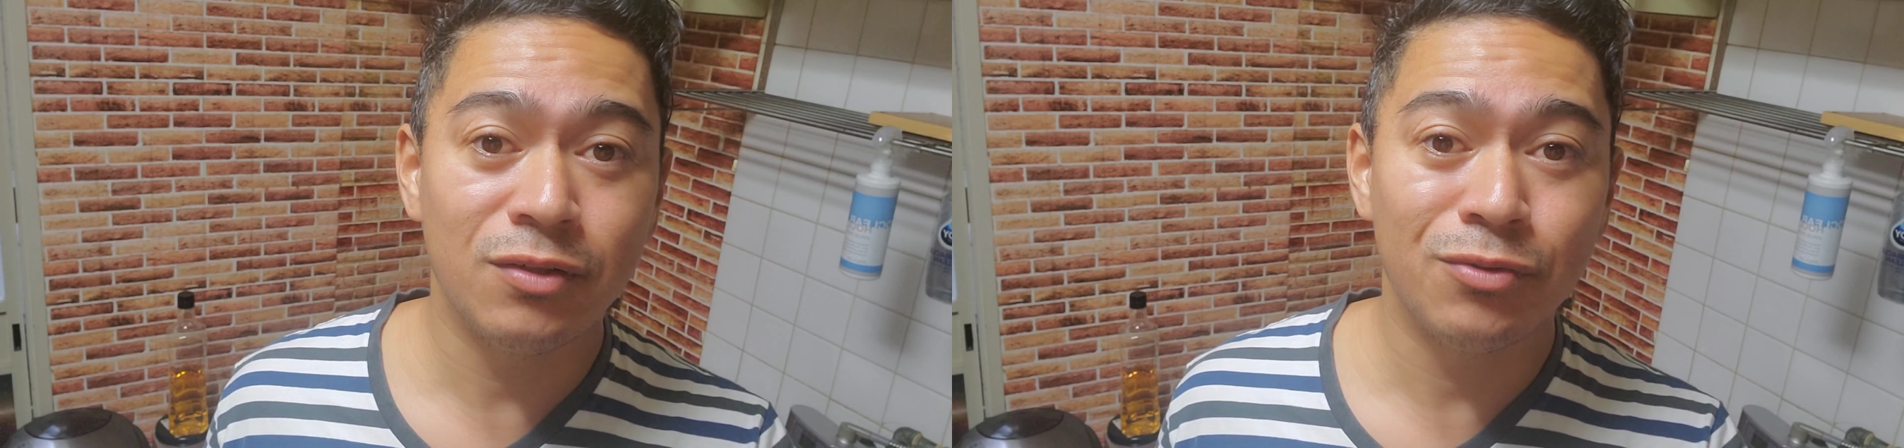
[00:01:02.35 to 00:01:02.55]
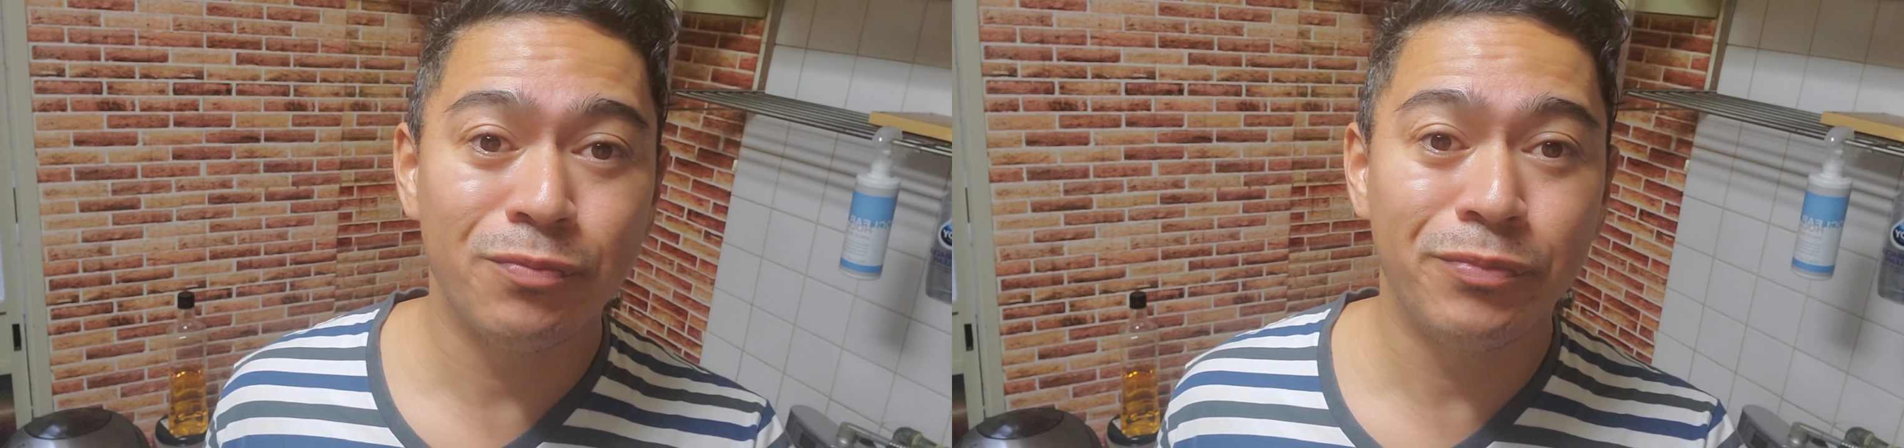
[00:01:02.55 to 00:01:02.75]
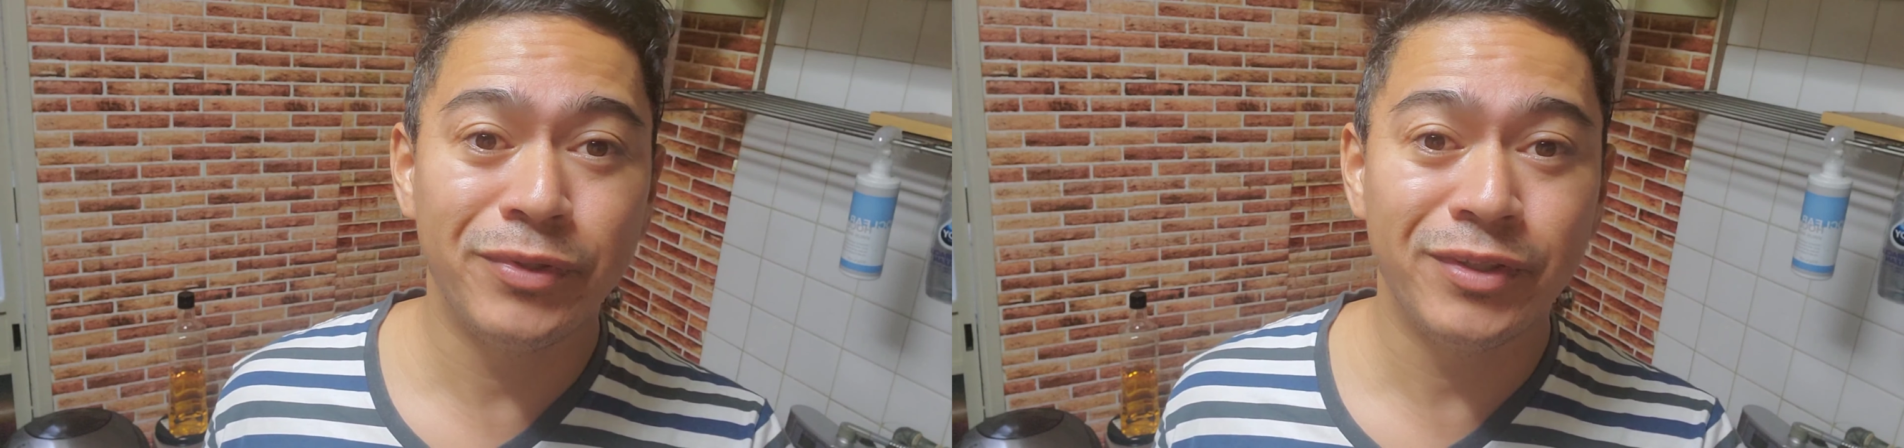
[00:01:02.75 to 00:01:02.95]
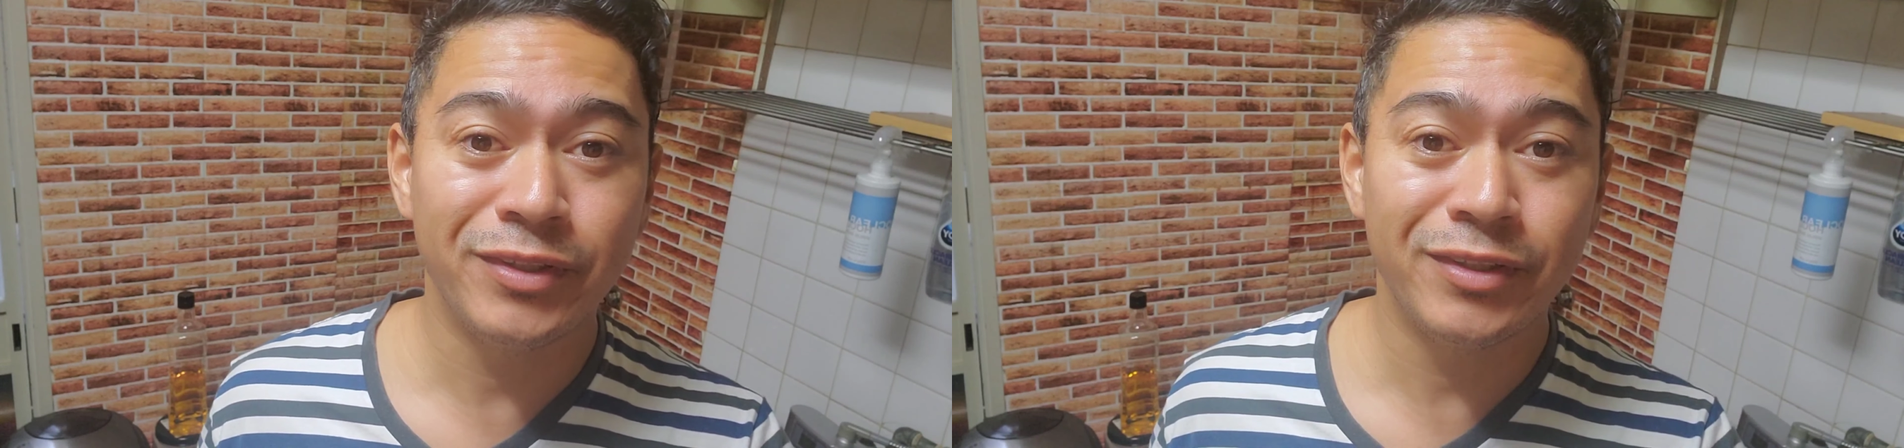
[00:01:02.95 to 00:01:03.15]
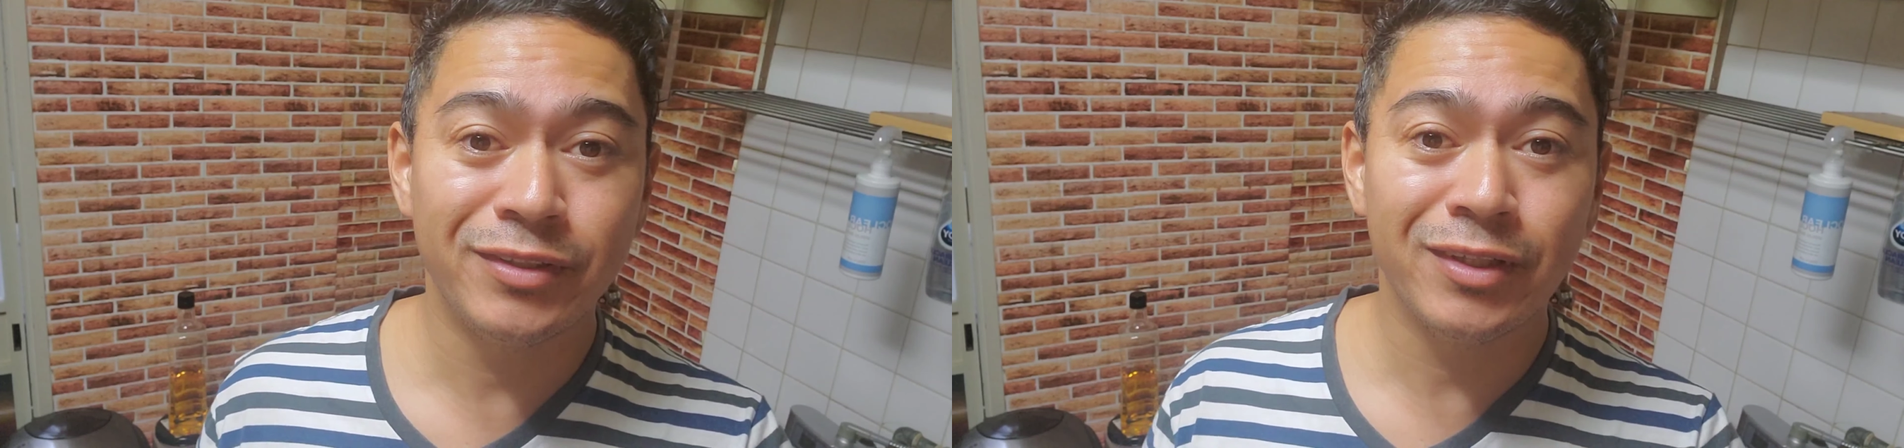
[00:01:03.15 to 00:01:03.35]
o
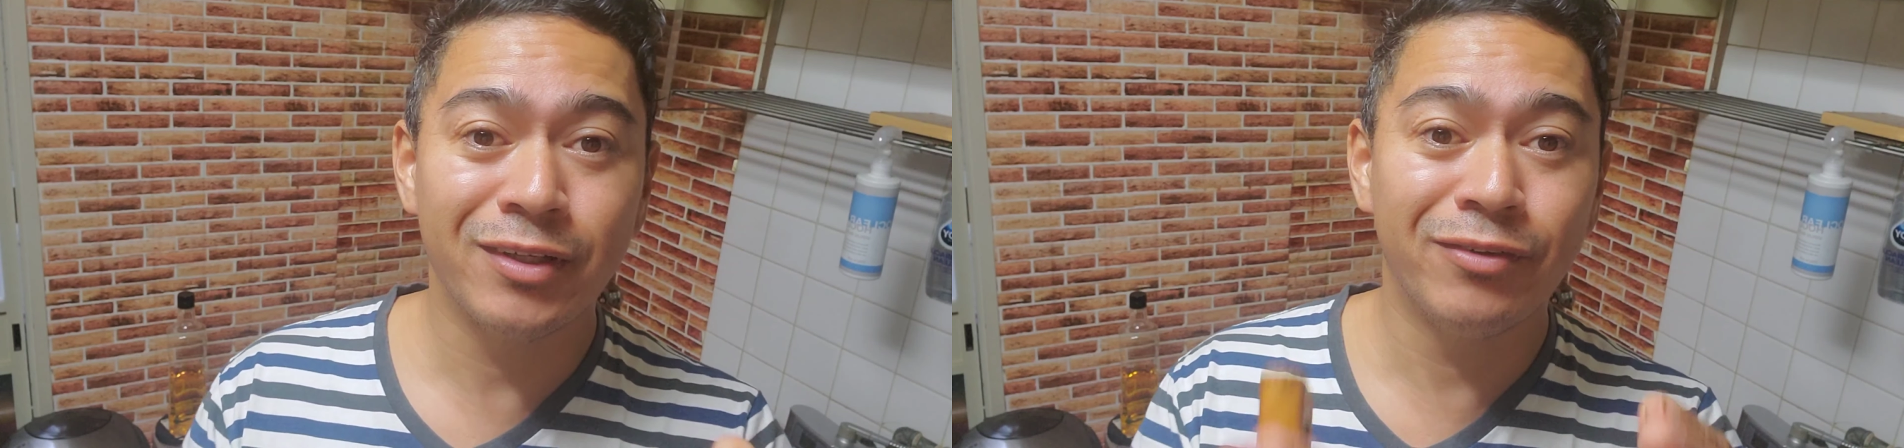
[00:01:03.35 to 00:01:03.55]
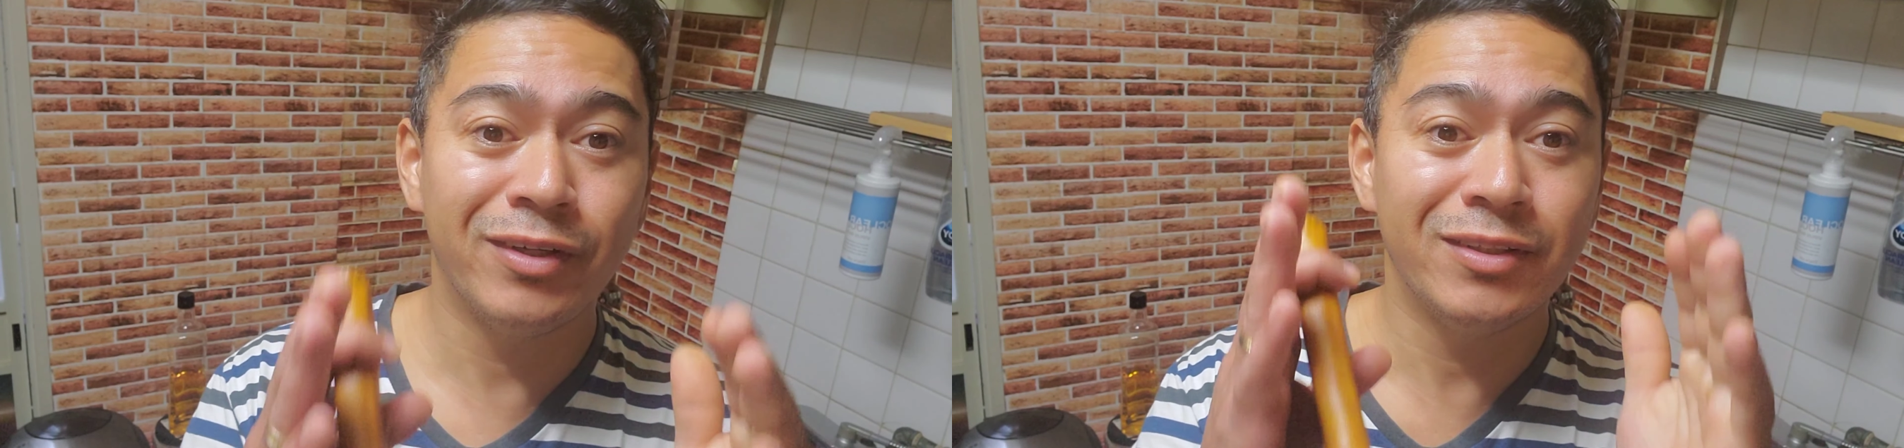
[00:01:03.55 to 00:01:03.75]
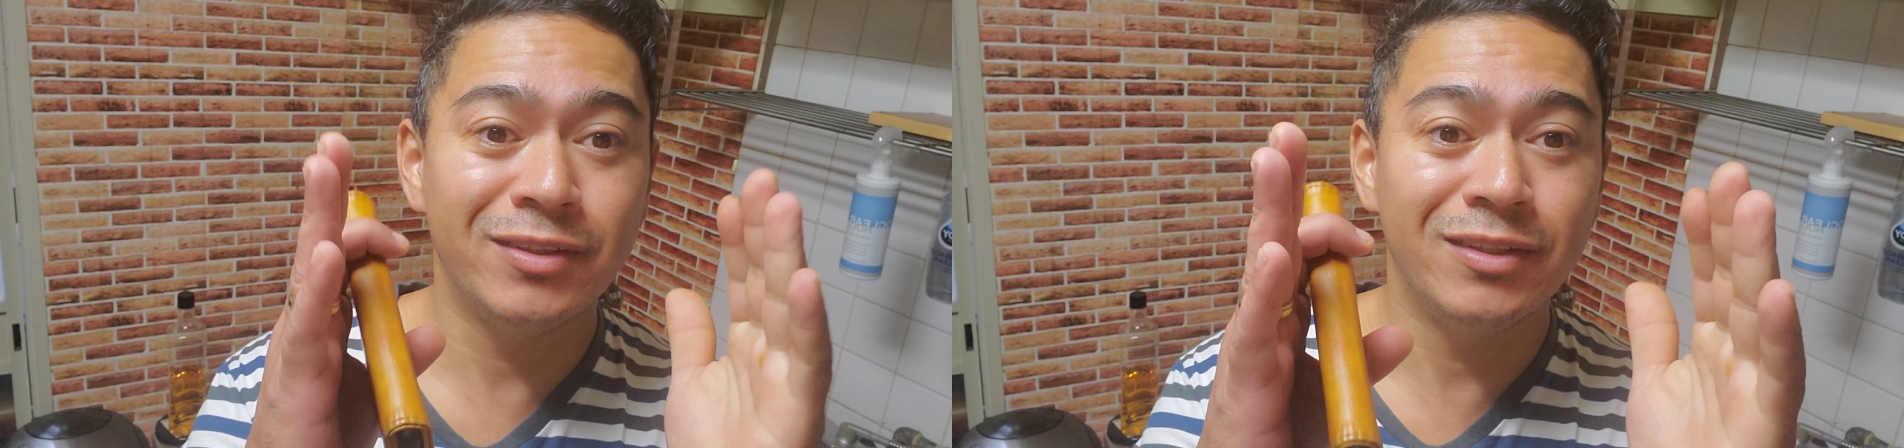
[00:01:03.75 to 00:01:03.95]
peixe tá quase